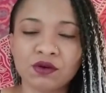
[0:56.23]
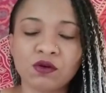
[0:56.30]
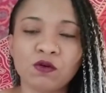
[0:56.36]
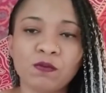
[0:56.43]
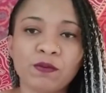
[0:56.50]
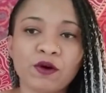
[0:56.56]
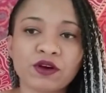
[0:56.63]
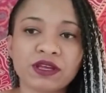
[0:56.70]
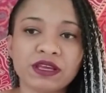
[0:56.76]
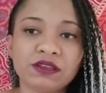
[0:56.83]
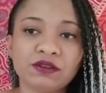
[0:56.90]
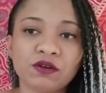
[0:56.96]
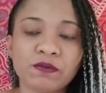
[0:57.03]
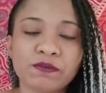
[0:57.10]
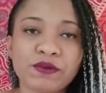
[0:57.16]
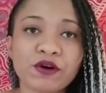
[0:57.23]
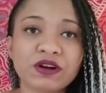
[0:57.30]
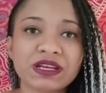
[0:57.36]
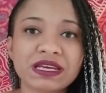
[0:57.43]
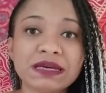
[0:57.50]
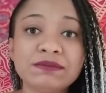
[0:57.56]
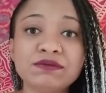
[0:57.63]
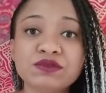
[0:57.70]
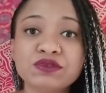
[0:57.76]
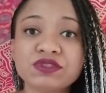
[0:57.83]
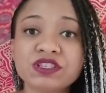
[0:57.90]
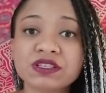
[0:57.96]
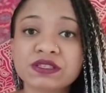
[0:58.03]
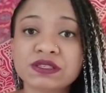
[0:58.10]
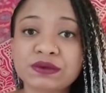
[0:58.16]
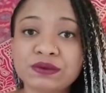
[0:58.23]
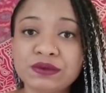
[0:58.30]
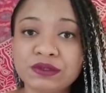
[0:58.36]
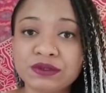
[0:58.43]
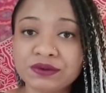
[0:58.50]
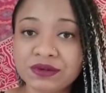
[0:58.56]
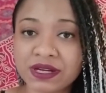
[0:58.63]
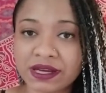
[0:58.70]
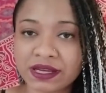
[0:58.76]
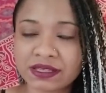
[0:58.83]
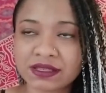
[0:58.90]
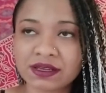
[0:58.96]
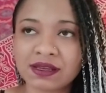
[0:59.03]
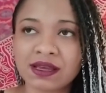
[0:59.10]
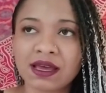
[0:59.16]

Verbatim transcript: un poquito porque muchas culturas